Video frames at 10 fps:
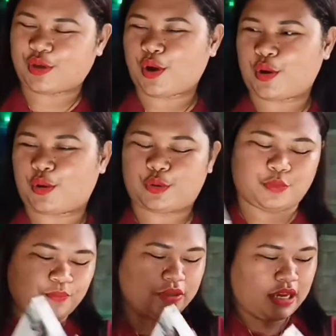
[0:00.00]

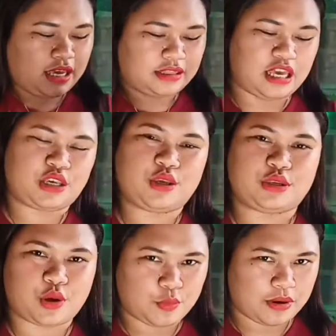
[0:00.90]
So, thank you
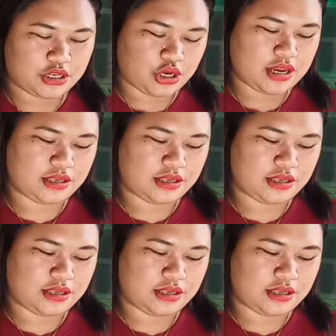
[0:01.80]
so much,